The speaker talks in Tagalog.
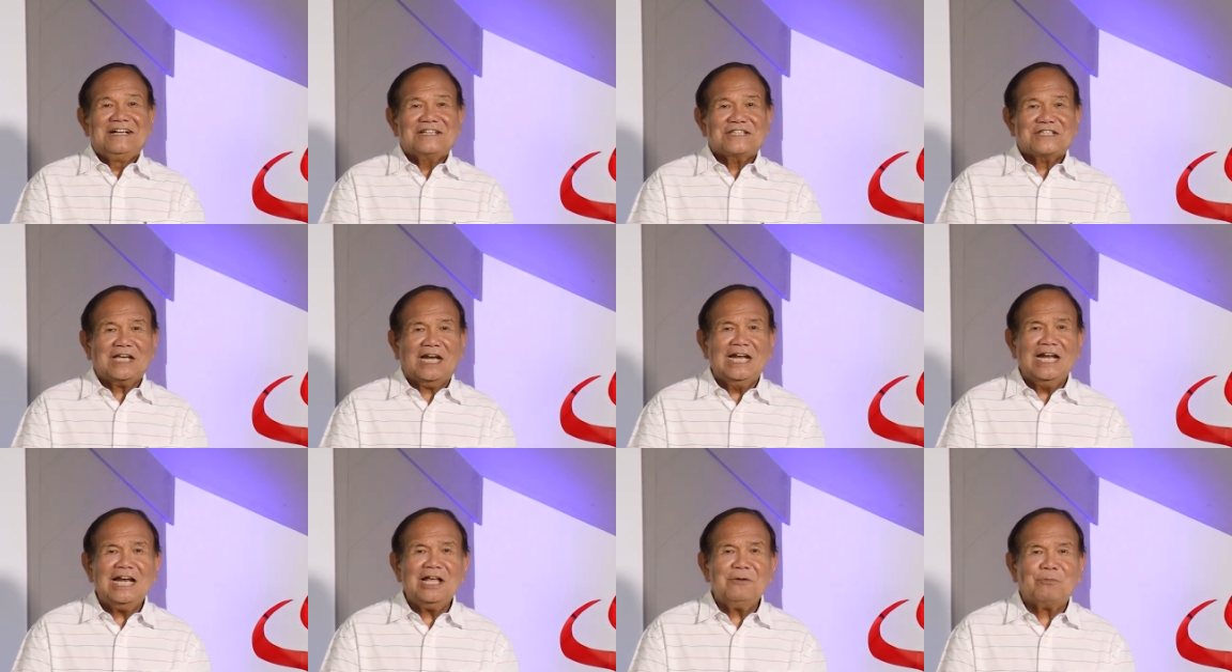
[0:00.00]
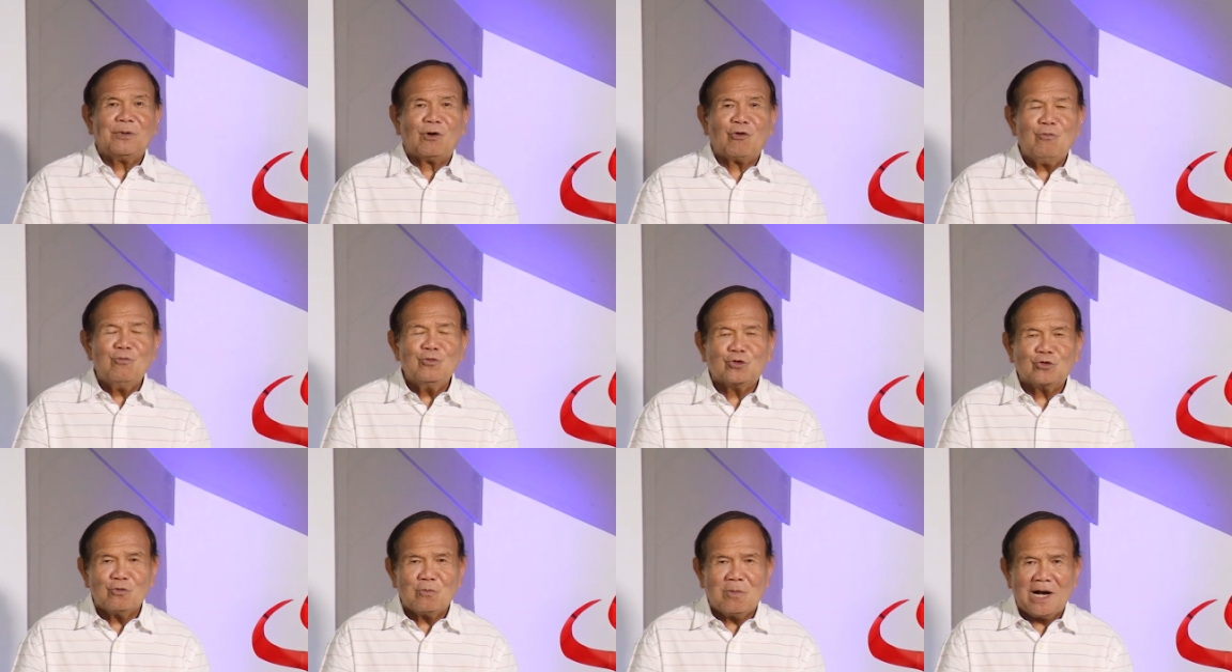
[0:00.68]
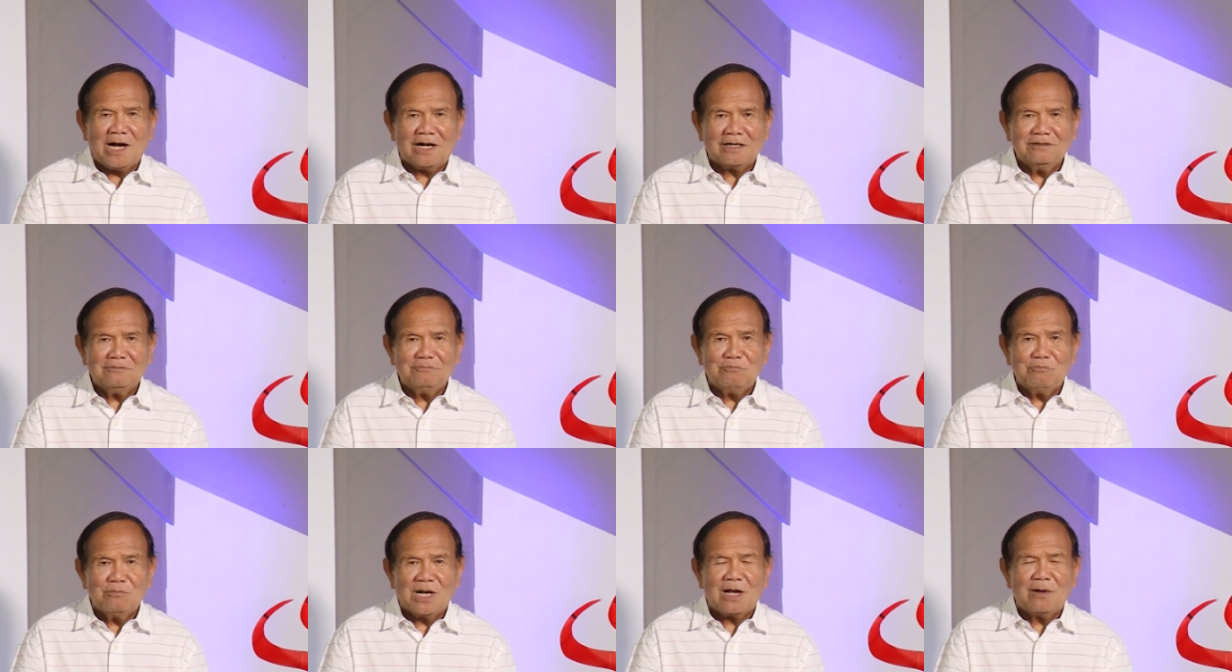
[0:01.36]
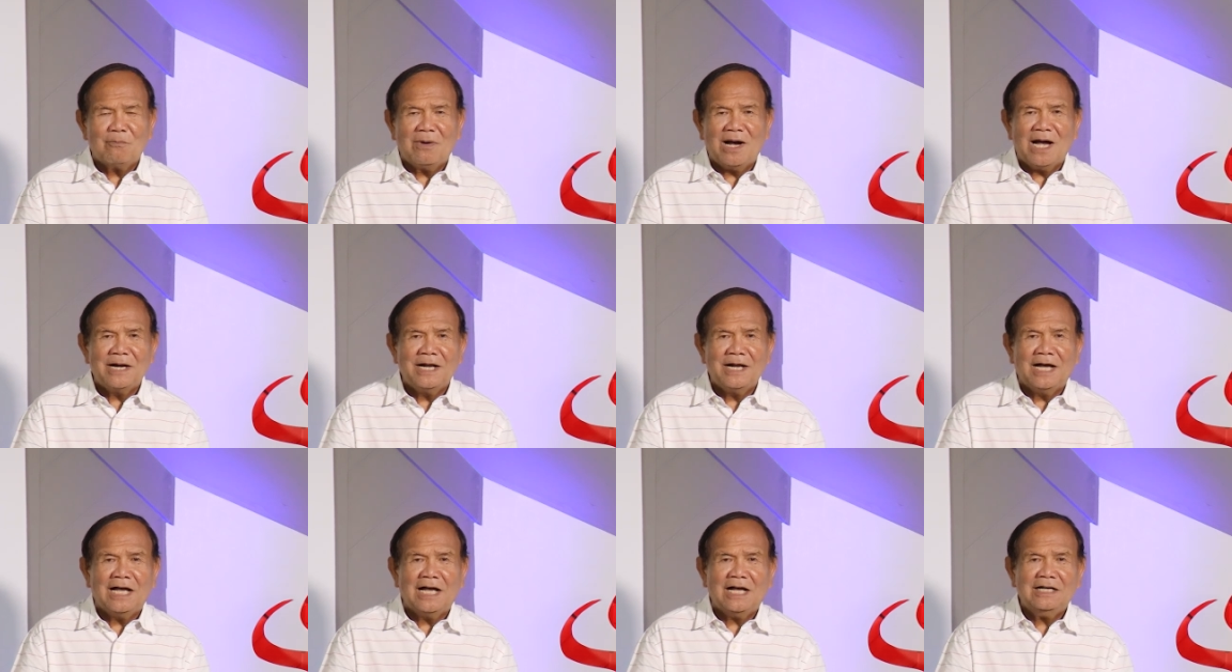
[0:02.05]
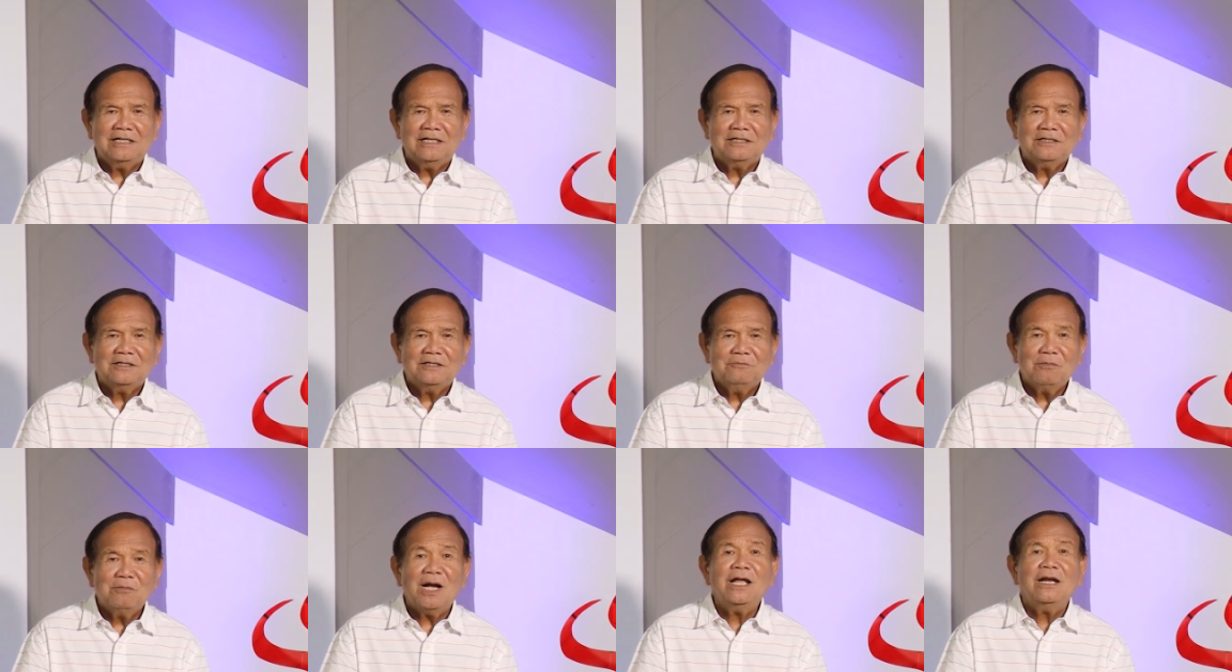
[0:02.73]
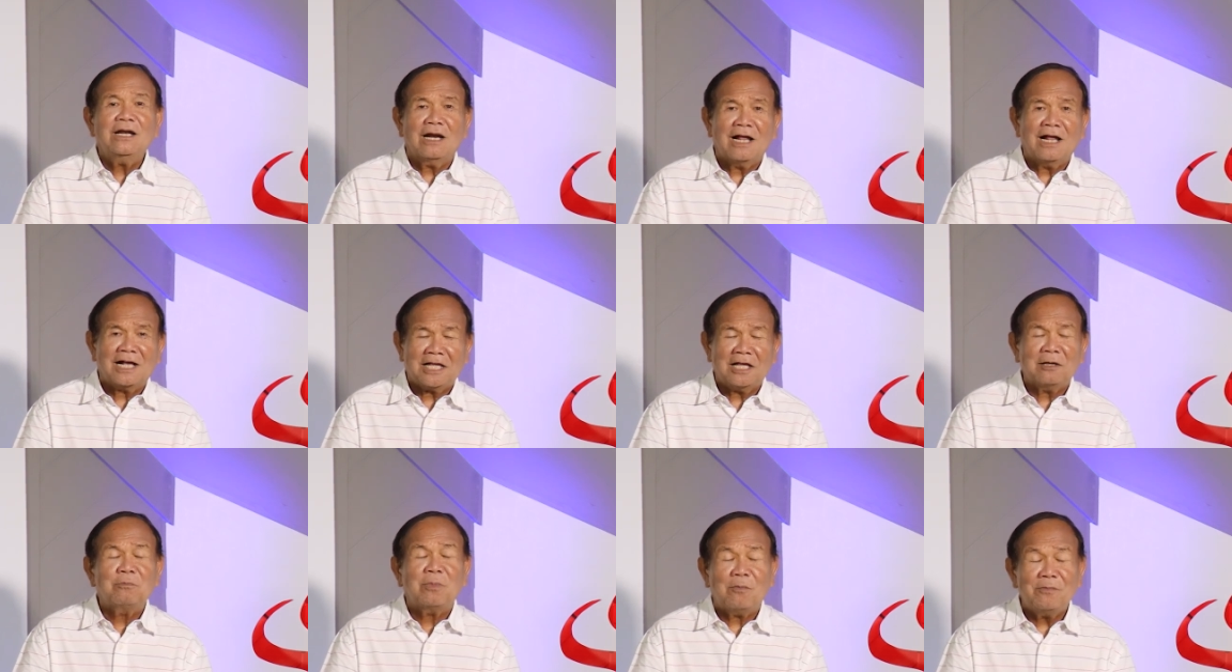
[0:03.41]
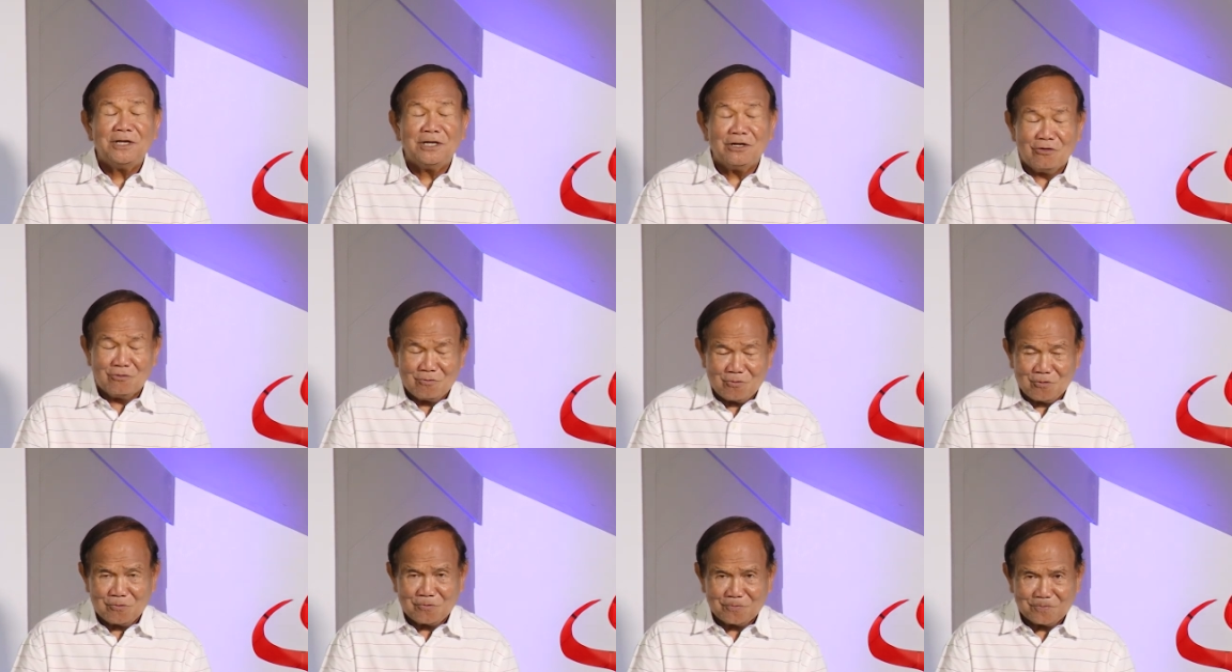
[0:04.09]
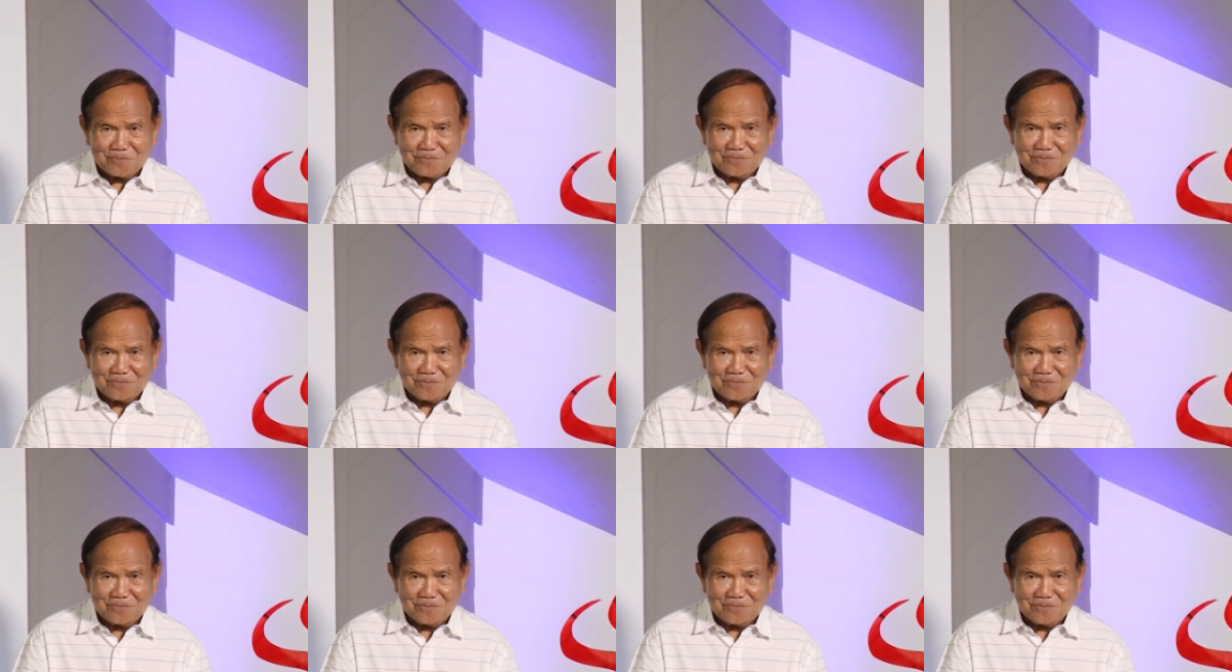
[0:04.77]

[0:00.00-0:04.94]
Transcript: sa dili pa kumutubag, mga bana, mga lalaki, paminaw mo.